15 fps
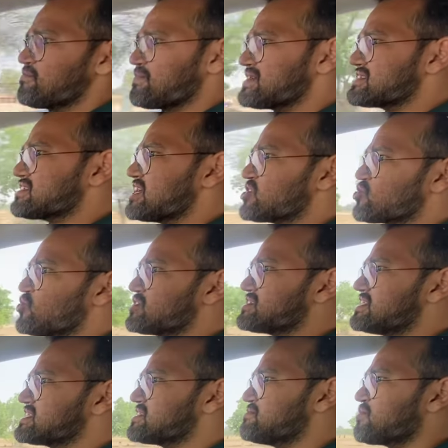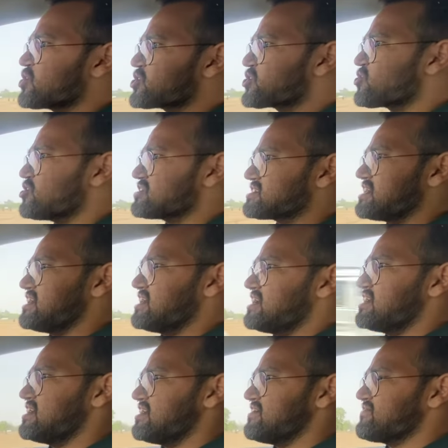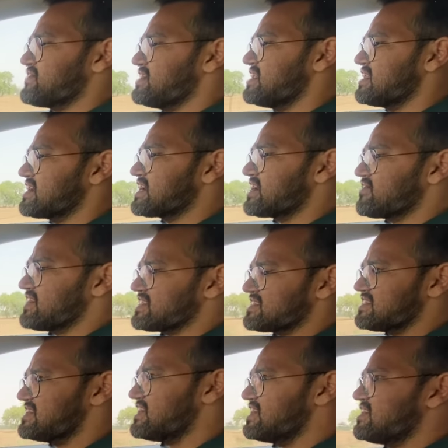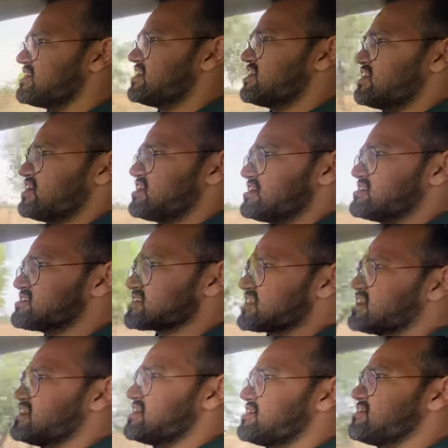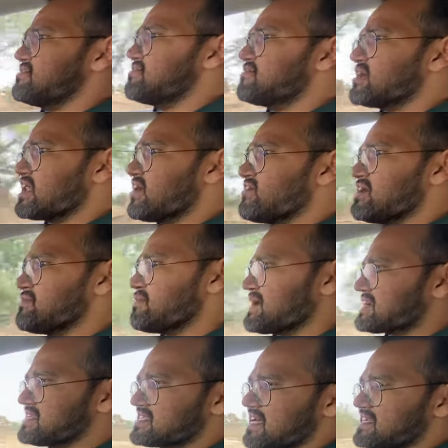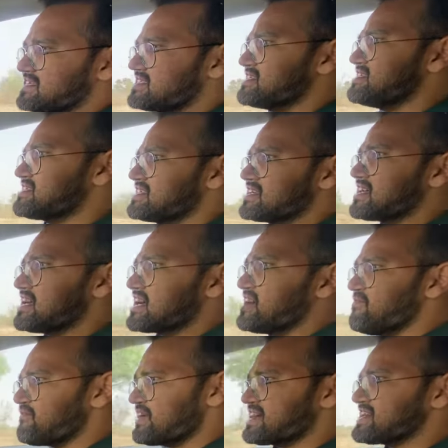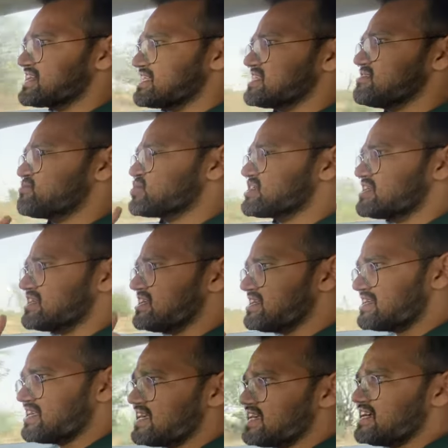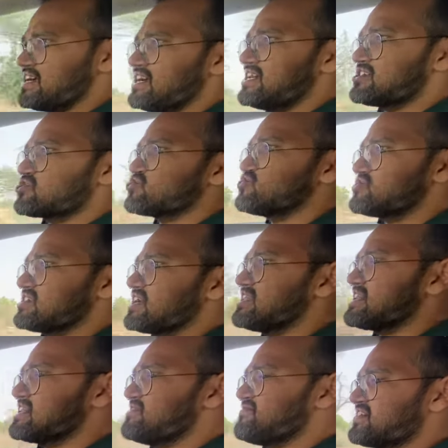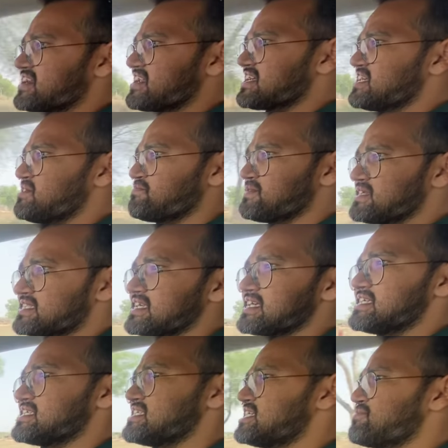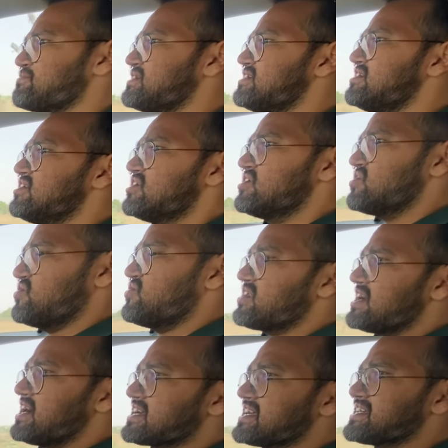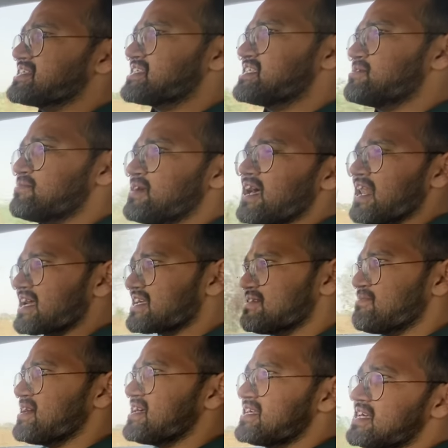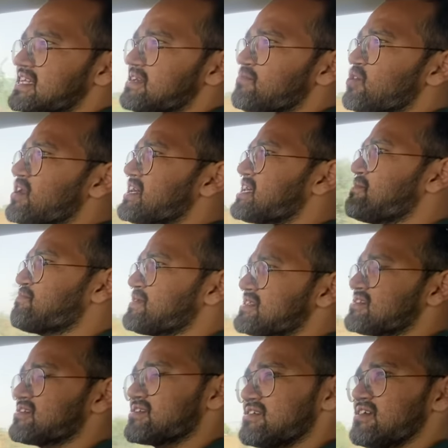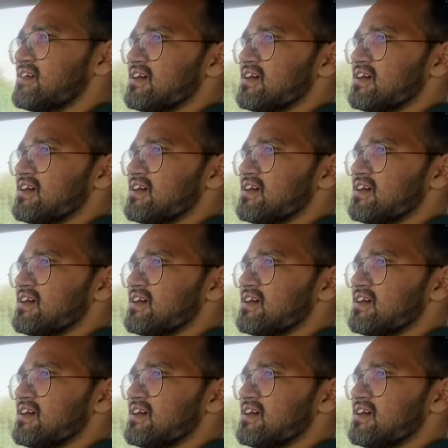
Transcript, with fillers: पंच है थोड़ी सी ऐसे बॉडी रोल सा फील करवाती है इसके अलावा बाकी सारी चीज़ें ठीक है कंफर्ट के अंदर मुझे ये अल्ट्रो ज़्यादा कंफर्ट लगी पीछे की सीट भी और आगे की सीट भी हालांकि मैं ये नहीं बोल रहा कि पंच